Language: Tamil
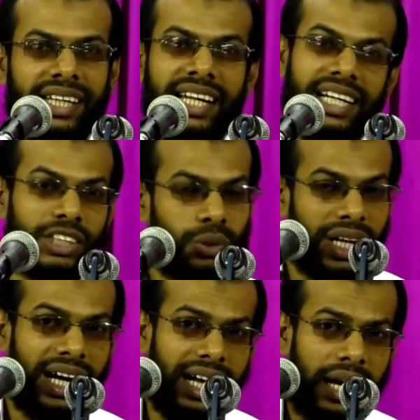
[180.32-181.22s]
ஏனென்று
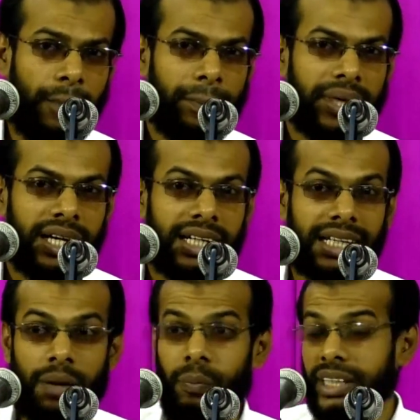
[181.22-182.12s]
சொன்னால்
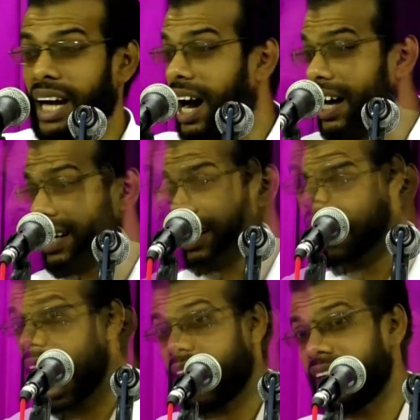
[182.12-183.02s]
நம்ம யாருக்கு
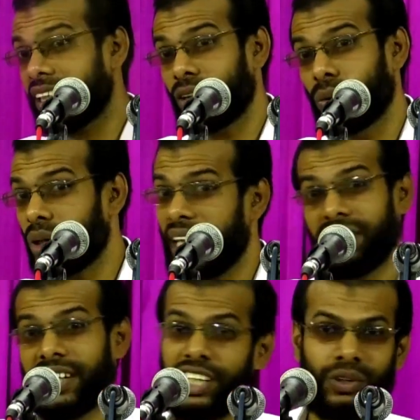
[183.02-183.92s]
வாக்களிக்க
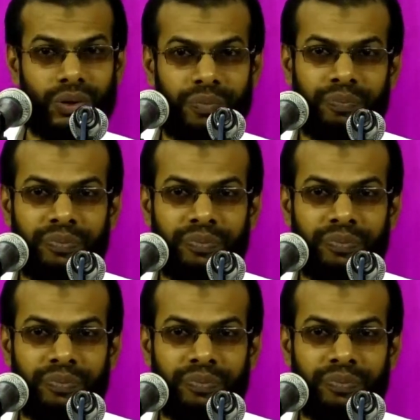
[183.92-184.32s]
கூடாதுன்னு வழங்கியிருக்கிறோம்